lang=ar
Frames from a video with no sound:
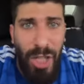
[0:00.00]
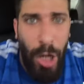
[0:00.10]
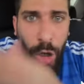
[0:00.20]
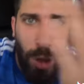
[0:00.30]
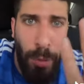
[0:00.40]

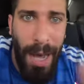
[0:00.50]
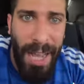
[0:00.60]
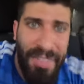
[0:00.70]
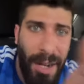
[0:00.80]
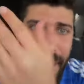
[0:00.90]
لكورتوا
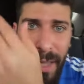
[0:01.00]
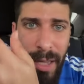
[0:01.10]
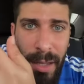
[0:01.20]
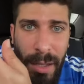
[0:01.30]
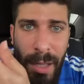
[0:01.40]
اخذت لي
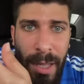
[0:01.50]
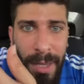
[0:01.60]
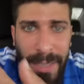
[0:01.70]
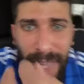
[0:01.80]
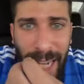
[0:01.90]
اياه
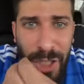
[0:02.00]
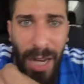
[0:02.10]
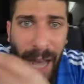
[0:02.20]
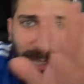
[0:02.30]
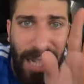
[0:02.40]
كنت عاشق
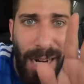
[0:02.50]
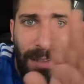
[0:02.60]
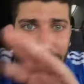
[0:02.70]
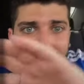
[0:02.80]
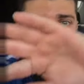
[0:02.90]

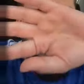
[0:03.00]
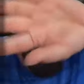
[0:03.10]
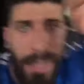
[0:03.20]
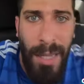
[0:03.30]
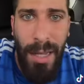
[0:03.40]
لهازارد اخذت
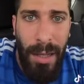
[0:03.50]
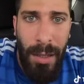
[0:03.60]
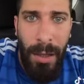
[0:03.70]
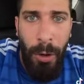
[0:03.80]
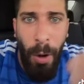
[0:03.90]
لي اياه
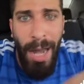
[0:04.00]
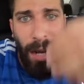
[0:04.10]
وهلا